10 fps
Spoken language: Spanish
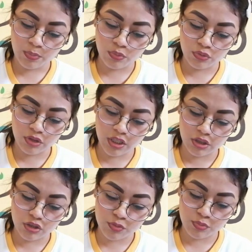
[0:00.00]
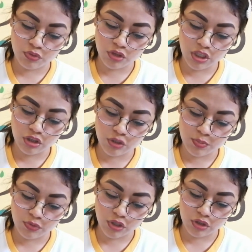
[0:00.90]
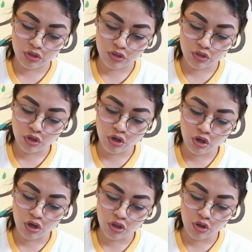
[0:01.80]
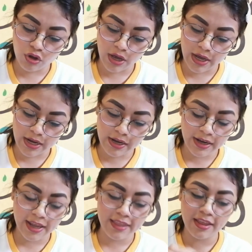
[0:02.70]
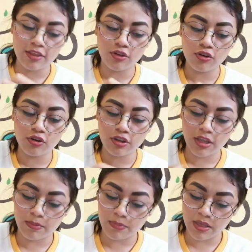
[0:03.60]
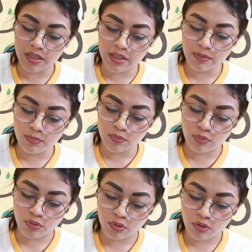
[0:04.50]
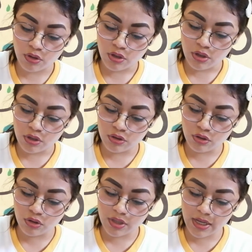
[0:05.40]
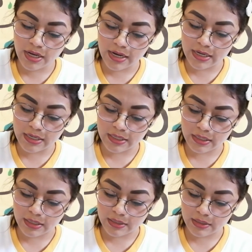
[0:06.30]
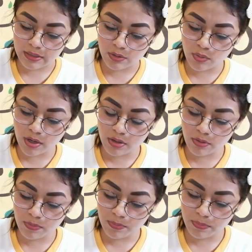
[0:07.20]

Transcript: Puntitos, puntitos, puntitos. Todo alrededor de mi dibujo. Toda la línea. ¿De acuerdo?